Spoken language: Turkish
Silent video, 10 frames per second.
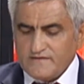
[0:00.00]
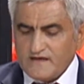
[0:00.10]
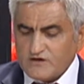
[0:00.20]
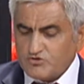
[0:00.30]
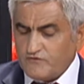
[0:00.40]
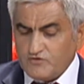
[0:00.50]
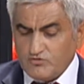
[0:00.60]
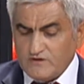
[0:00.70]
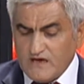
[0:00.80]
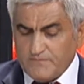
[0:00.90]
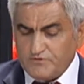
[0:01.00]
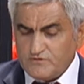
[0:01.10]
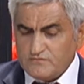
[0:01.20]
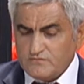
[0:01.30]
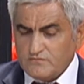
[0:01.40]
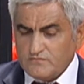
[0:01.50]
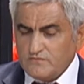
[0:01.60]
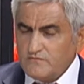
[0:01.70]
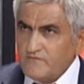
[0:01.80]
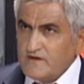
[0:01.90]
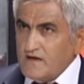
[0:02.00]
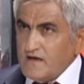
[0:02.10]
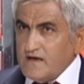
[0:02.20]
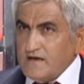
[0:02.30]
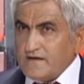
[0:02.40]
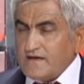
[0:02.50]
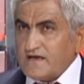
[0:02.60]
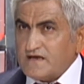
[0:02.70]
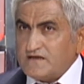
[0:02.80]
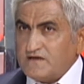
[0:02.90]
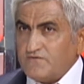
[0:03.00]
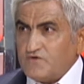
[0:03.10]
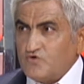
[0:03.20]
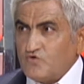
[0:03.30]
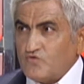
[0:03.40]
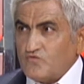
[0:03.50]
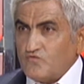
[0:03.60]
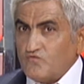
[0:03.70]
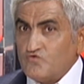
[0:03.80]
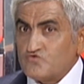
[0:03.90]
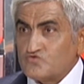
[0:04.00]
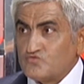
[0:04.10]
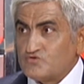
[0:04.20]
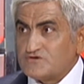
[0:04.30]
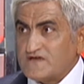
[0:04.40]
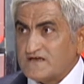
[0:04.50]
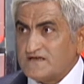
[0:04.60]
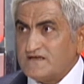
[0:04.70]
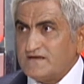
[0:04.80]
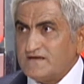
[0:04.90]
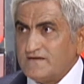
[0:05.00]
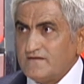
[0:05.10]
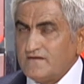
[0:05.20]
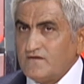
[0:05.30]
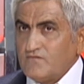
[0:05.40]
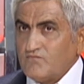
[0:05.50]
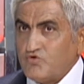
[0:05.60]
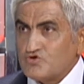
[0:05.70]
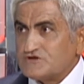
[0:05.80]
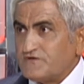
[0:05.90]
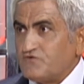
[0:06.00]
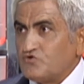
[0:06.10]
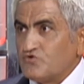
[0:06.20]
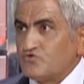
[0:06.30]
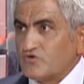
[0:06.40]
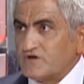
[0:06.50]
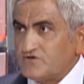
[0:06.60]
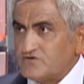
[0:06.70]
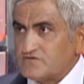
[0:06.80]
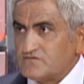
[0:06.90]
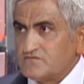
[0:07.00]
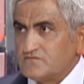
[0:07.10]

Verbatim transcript: Negatif iyon ne yapıyor? Negatif iyon vücudumuzdaki pozitif iyonu yok ediyor.